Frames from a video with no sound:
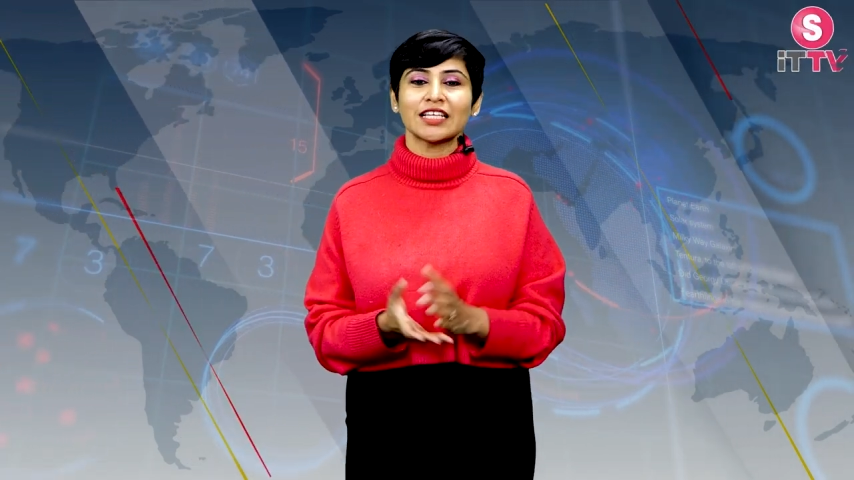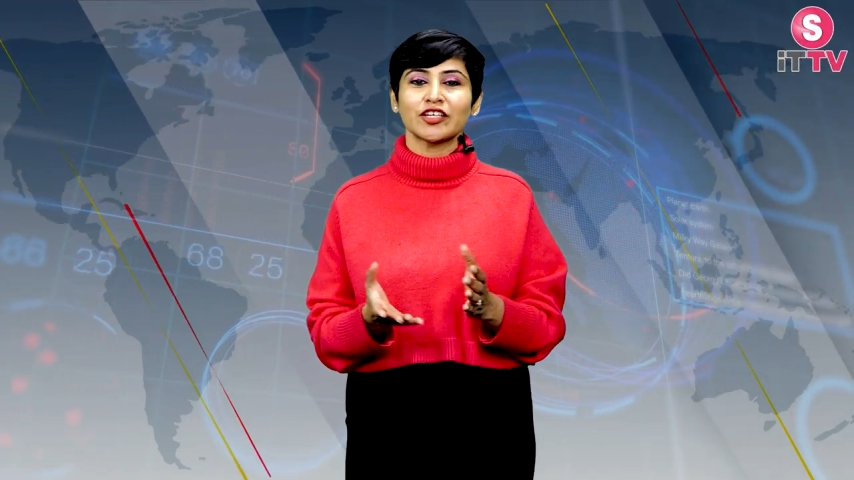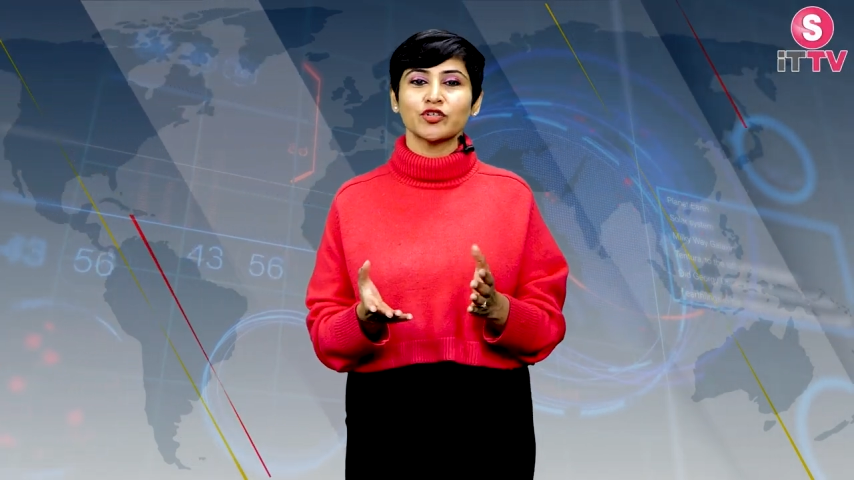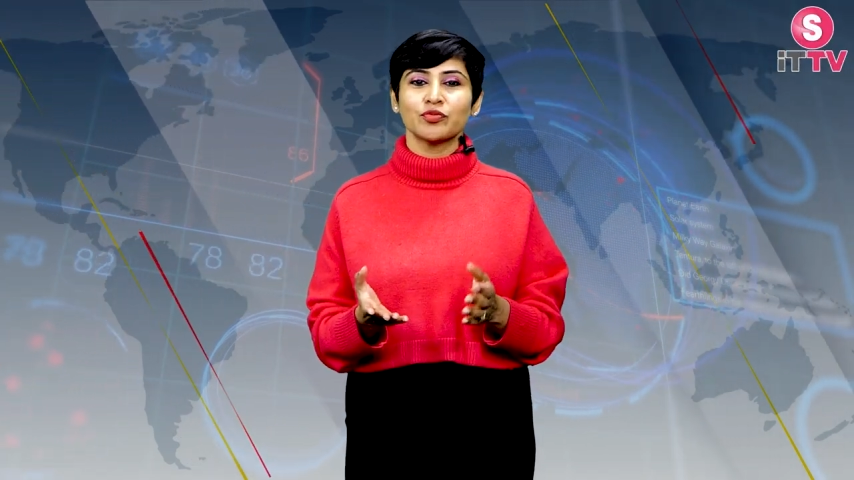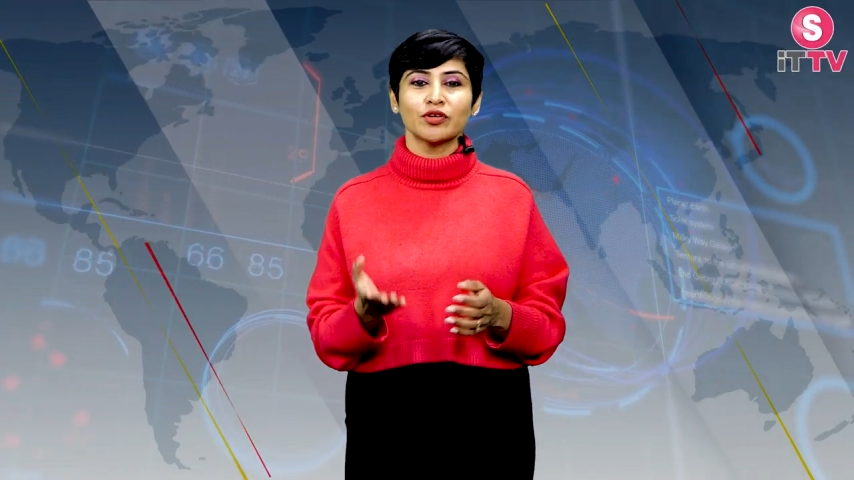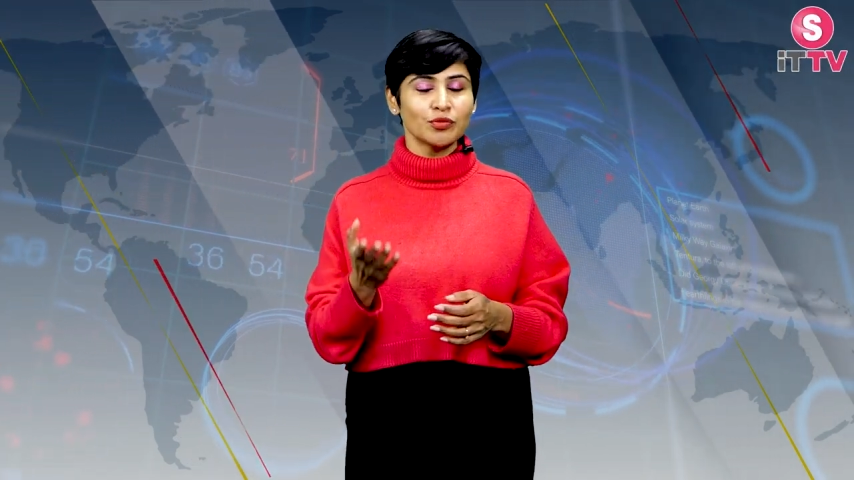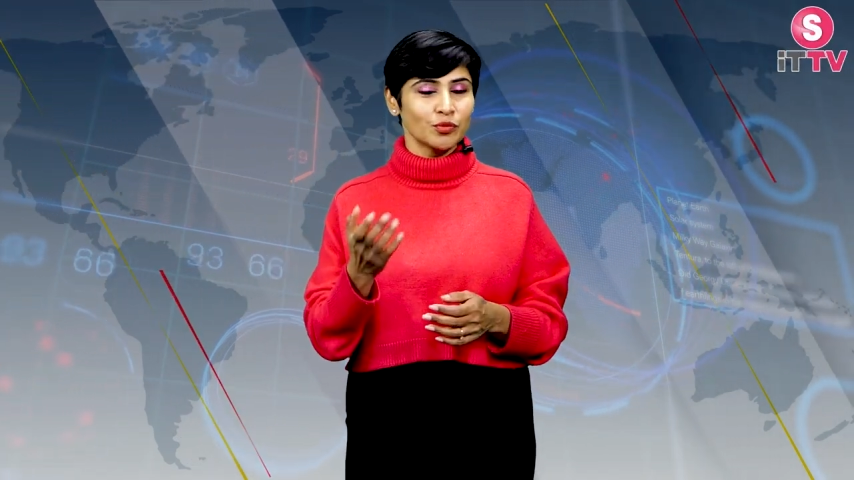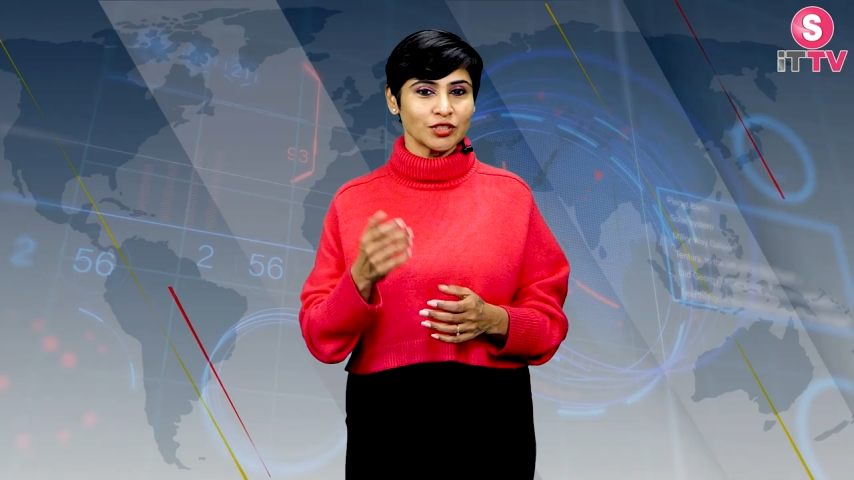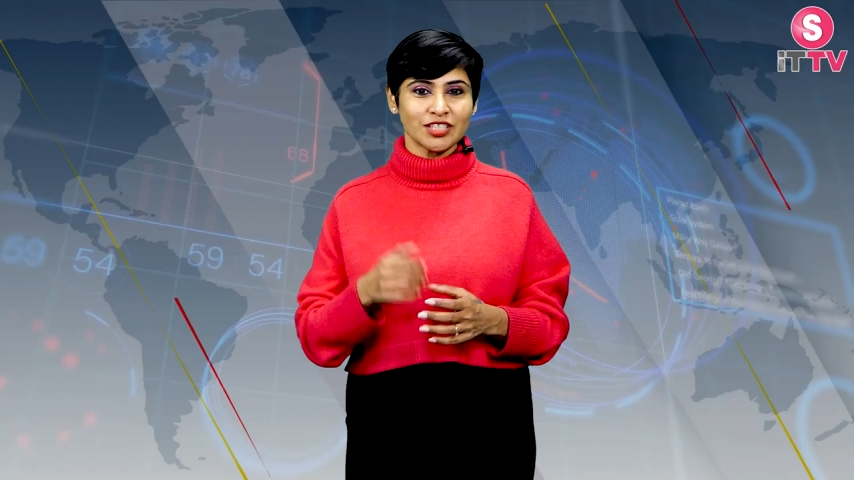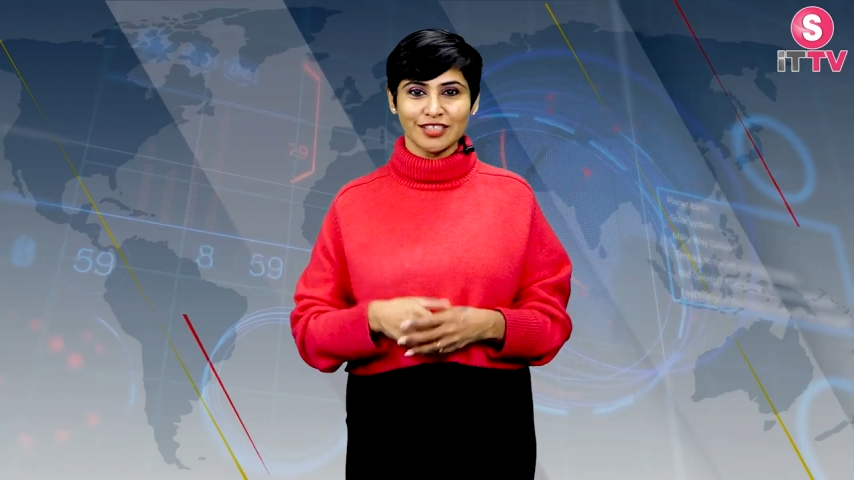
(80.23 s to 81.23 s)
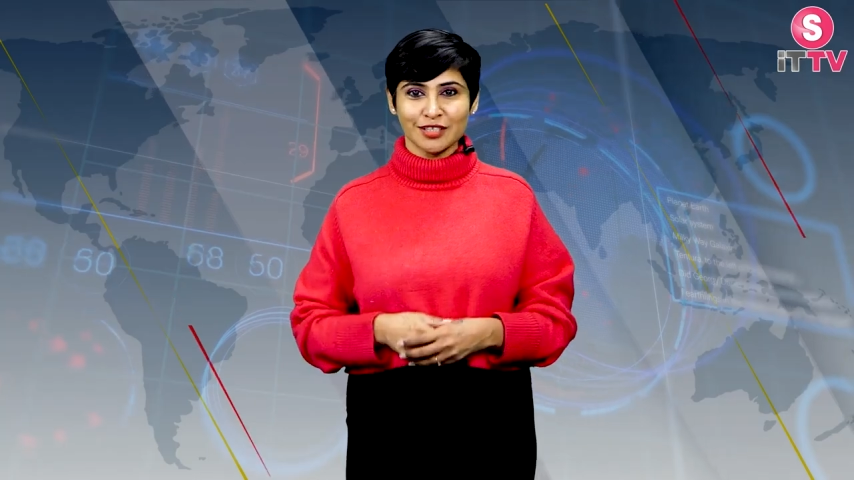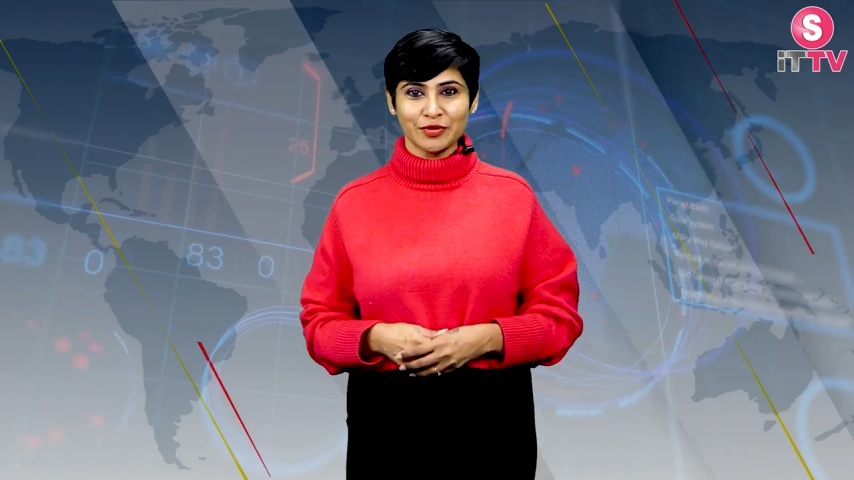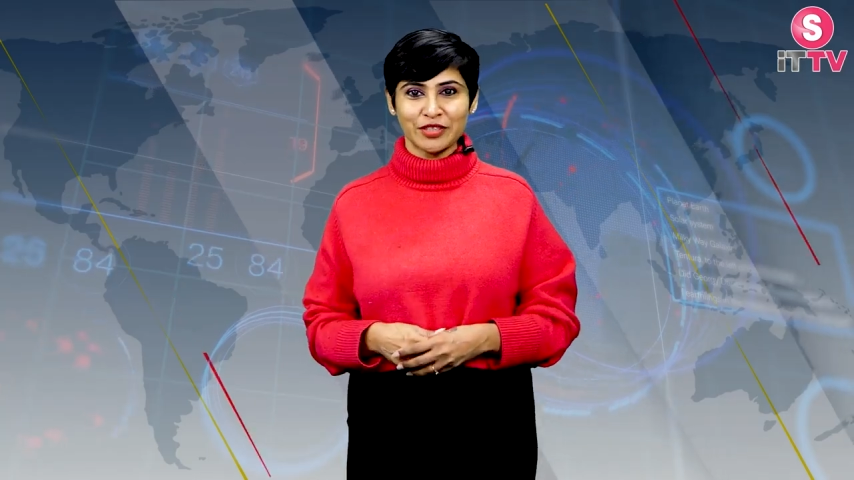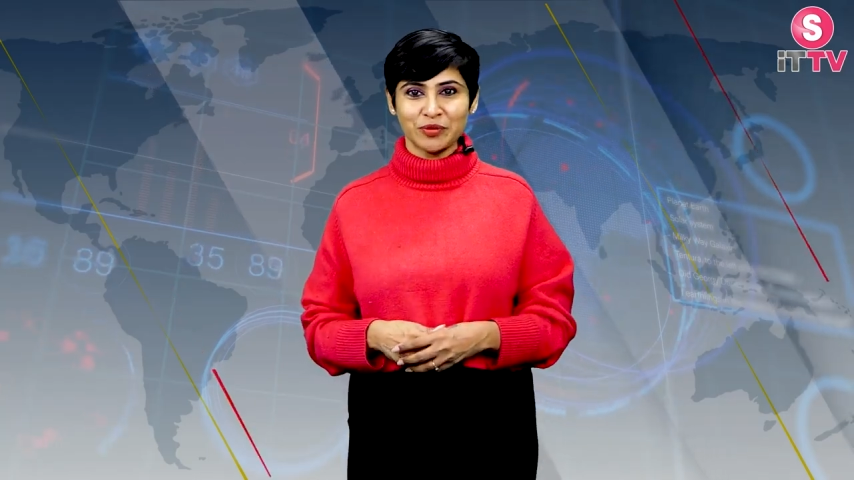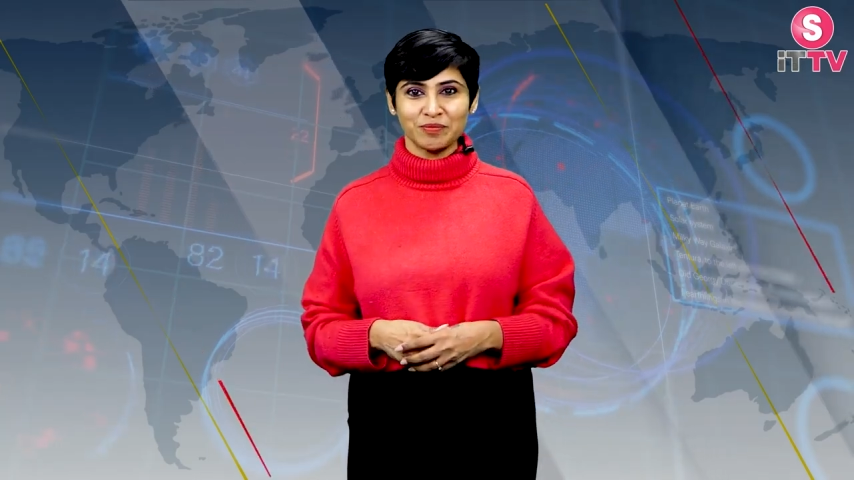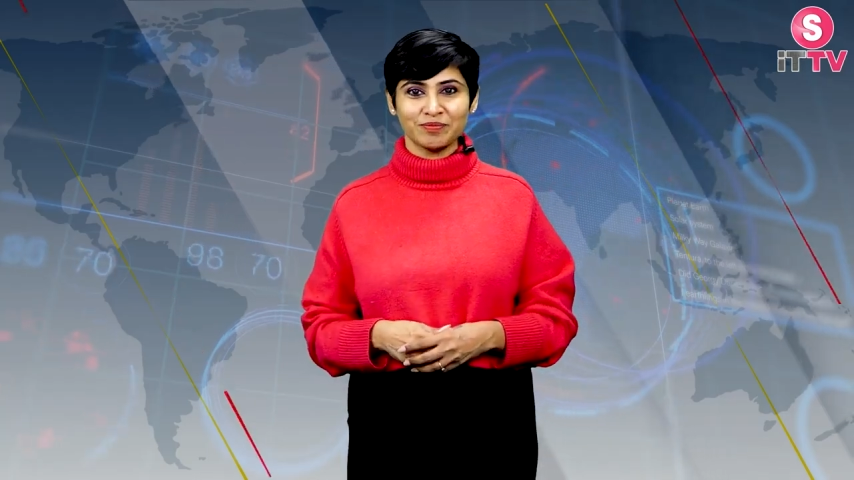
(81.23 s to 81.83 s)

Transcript: థ్యాంక్ యూ ఫర్ వాచింగ్ దిస్ వీడియో